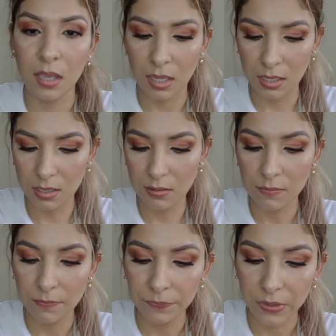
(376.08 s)

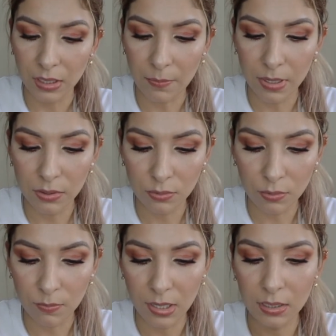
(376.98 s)
en tamaño
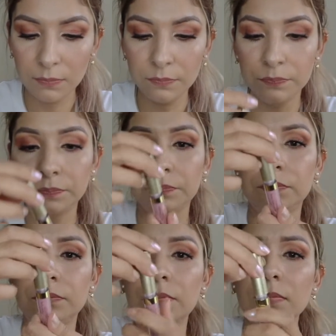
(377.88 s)
normal.
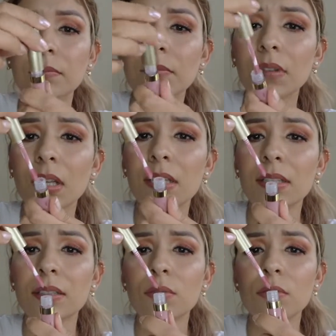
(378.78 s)

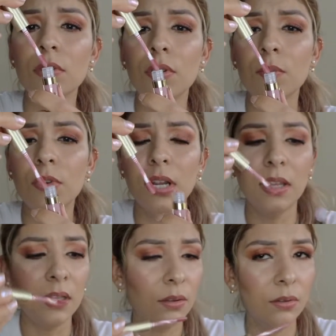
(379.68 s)
Ese es un color
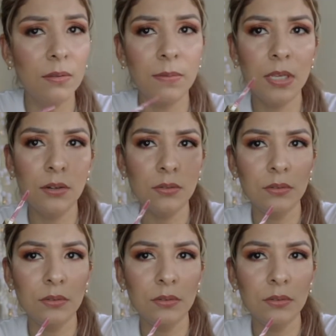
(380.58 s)
moradito divino.